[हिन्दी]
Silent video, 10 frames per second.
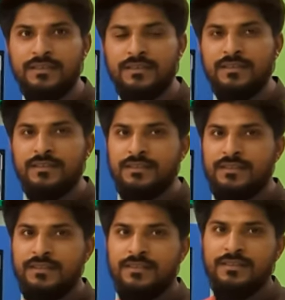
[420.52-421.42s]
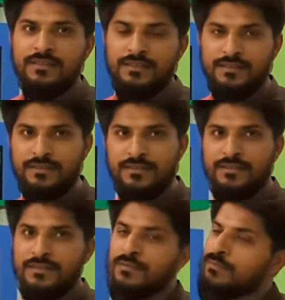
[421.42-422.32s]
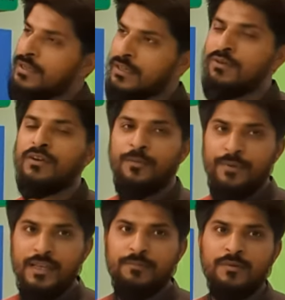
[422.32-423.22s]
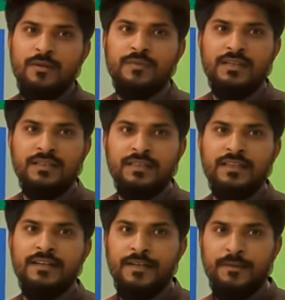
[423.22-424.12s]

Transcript: एक हफ्ता भी नहीं चलेगा या ट्रिपिंग की प्रॉब्लम बिल्कुल ट्रिपिंग की प्रॉब्लम आती है